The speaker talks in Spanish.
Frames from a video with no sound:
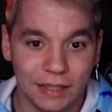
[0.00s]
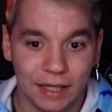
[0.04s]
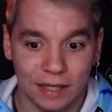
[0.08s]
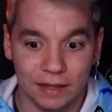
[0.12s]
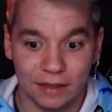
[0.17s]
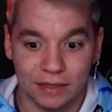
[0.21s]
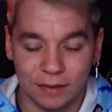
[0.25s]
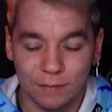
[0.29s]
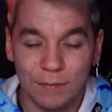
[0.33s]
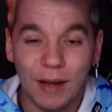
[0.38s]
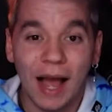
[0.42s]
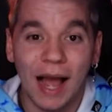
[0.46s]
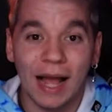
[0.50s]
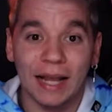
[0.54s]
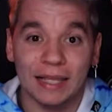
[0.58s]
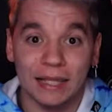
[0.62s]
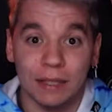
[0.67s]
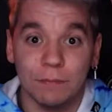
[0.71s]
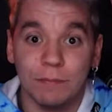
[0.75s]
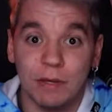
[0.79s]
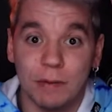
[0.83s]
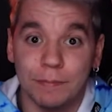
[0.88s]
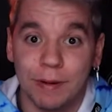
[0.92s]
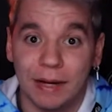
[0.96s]
encima aquí
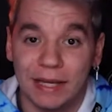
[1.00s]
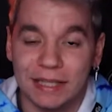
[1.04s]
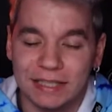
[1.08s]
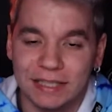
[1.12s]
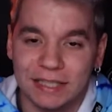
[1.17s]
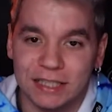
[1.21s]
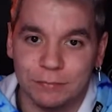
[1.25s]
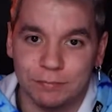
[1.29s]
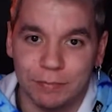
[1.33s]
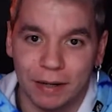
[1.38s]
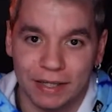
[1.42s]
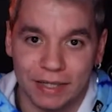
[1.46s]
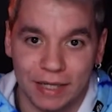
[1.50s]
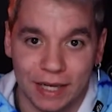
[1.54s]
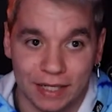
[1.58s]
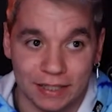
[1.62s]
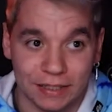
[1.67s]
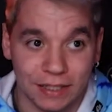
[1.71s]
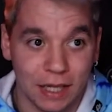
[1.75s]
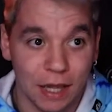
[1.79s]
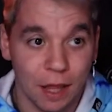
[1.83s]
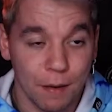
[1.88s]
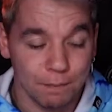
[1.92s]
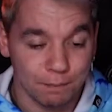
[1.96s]
en mi país, en España,
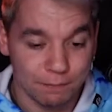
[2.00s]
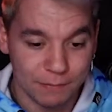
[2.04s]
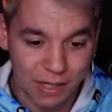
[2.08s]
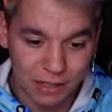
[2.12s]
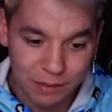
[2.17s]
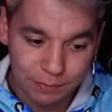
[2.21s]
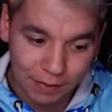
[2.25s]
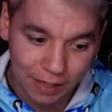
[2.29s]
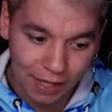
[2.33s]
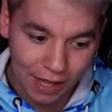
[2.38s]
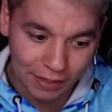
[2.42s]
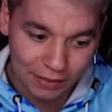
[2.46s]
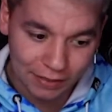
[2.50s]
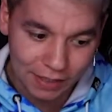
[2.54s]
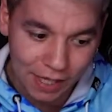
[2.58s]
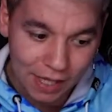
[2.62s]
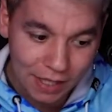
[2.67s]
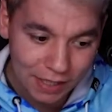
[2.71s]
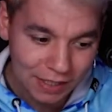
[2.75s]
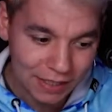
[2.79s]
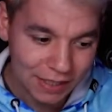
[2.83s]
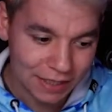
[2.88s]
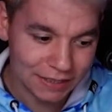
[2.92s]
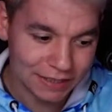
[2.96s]
es más barata,
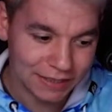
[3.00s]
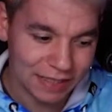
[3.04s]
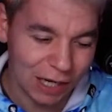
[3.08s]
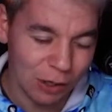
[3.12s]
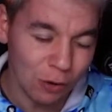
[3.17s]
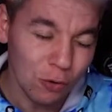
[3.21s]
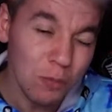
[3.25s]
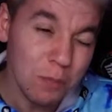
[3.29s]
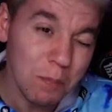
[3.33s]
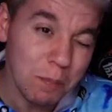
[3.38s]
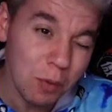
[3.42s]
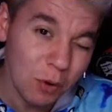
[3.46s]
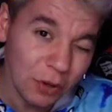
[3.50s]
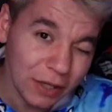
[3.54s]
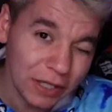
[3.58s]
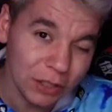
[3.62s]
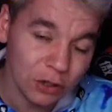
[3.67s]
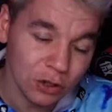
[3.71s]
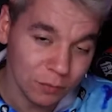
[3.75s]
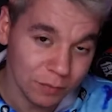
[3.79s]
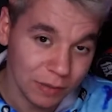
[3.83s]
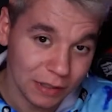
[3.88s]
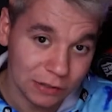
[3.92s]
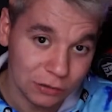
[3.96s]
está un
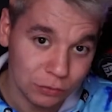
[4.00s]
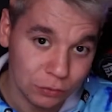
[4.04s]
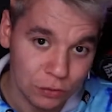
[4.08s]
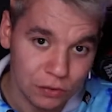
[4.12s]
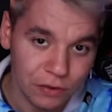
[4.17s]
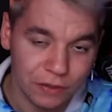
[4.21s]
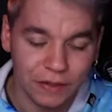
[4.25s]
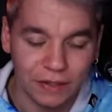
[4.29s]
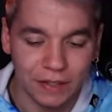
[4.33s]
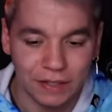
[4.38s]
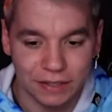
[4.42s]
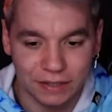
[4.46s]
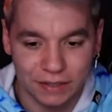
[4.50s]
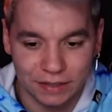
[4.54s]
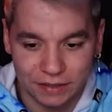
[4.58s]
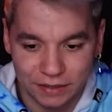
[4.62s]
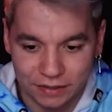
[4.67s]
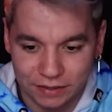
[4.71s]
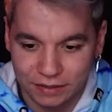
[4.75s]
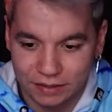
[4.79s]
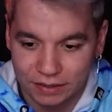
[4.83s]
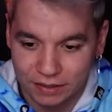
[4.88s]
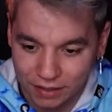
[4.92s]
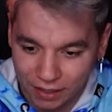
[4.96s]
poquito más dulce
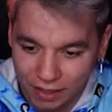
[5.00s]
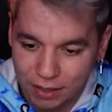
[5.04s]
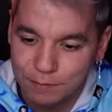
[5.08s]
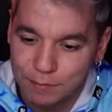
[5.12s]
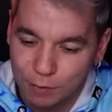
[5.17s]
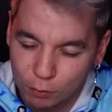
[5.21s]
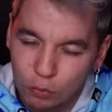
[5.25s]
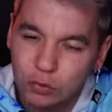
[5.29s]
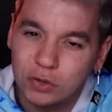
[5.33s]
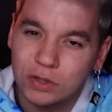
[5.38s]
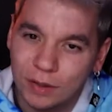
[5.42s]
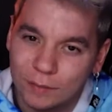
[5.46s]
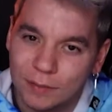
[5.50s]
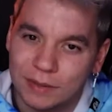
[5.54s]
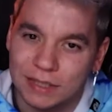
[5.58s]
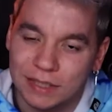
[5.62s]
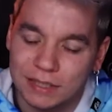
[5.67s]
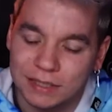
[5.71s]
y, me gusta más el